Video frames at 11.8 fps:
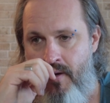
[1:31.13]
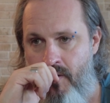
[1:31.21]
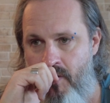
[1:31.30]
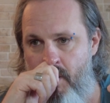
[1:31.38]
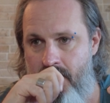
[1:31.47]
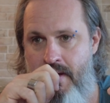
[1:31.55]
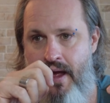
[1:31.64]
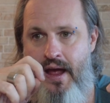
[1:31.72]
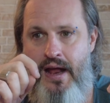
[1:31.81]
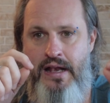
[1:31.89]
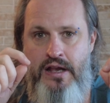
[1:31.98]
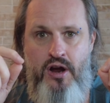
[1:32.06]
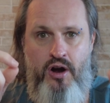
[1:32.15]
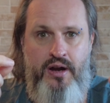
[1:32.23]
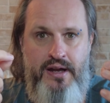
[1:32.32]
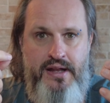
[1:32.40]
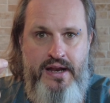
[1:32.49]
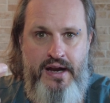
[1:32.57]
come gli
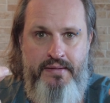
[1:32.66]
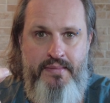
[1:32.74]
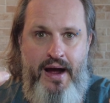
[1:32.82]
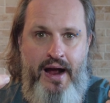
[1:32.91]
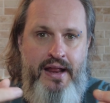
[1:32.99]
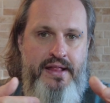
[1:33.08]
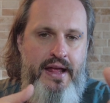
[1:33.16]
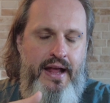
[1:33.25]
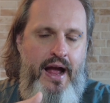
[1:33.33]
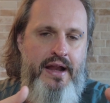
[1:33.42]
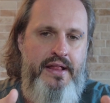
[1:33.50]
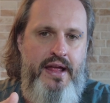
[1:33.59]
occhi degli animali, dei cani,